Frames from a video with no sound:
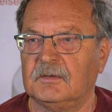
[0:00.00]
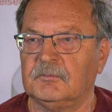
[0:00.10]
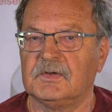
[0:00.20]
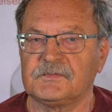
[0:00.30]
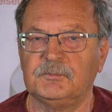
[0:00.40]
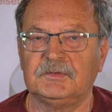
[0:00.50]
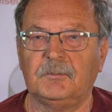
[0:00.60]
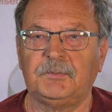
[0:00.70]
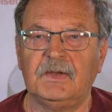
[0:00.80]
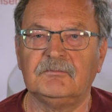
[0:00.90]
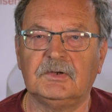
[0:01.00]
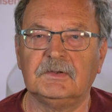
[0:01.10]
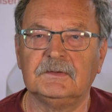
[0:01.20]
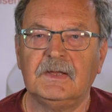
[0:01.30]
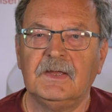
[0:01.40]
damals mit dabei
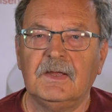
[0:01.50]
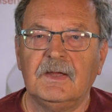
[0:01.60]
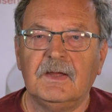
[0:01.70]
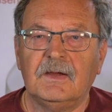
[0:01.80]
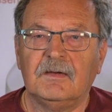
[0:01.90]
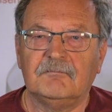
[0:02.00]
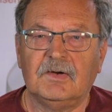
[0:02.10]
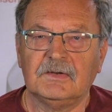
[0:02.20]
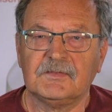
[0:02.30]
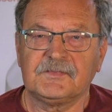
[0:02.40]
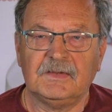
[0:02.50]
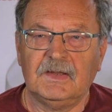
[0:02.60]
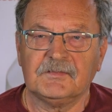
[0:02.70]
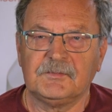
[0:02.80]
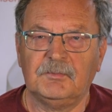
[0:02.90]
waren, war es
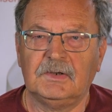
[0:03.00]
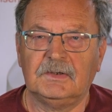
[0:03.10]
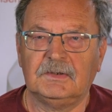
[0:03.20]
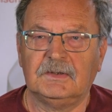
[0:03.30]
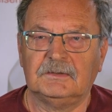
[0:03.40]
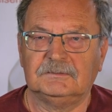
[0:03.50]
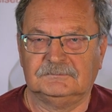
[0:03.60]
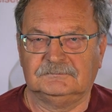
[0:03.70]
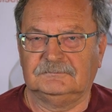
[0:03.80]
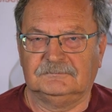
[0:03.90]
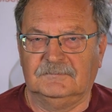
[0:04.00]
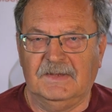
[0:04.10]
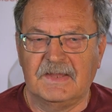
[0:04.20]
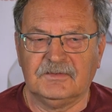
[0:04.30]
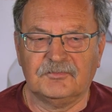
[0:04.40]
erstmal
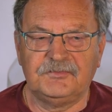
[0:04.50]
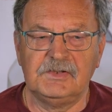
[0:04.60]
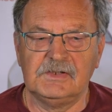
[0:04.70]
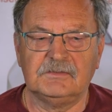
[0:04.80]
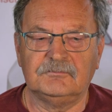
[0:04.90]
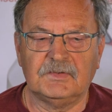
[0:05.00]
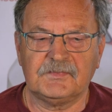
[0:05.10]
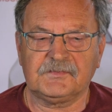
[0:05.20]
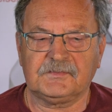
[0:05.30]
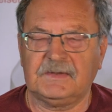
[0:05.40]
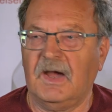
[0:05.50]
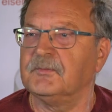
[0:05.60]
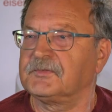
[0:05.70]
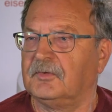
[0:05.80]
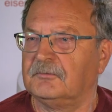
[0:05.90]
ein Gefühl, was
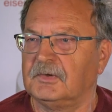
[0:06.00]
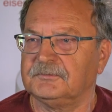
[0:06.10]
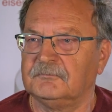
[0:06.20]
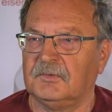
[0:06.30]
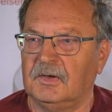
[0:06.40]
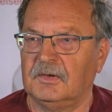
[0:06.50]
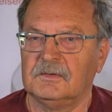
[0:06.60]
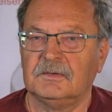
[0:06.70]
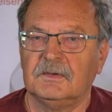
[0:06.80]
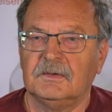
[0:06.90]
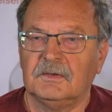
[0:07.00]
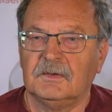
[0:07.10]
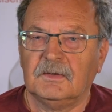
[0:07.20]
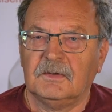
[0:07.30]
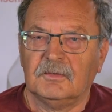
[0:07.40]
kaum zu erwarten war.
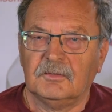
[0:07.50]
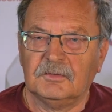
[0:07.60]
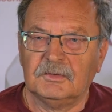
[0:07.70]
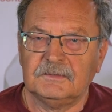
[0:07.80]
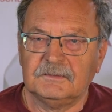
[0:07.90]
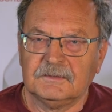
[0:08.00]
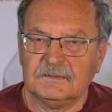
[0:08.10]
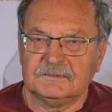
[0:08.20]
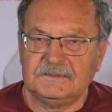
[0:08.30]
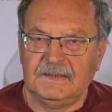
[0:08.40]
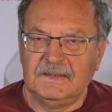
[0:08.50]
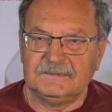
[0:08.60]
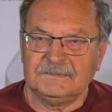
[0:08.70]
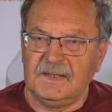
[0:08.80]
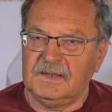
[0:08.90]
Und die
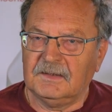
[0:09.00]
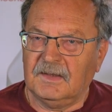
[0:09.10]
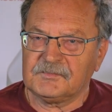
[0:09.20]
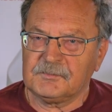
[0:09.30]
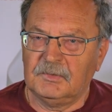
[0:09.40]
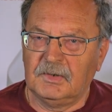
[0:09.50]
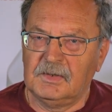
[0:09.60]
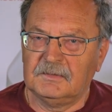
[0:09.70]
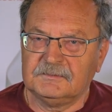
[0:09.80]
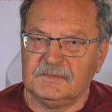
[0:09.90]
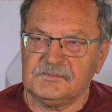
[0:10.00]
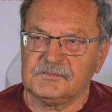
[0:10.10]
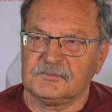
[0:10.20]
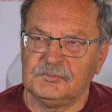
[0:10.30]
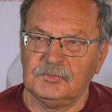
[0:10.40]
Idee, erstmal
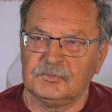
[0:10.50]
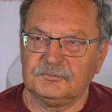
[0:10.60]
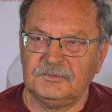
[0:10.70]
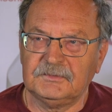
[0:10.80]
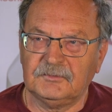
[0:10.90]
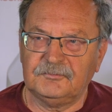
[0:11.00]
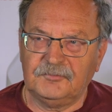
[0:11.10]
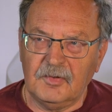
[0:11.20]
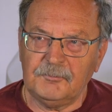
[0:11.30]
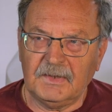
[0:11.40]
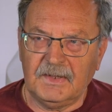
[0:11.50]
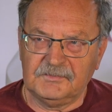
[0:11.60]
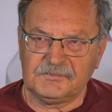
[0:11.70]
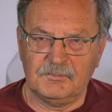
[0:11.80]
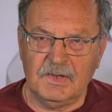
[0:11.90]
diesen Zug wieder
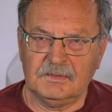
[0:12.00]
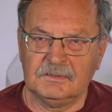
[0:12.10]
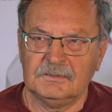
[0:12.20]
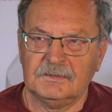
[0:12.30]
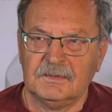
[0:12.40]
fahrbereit zu machen,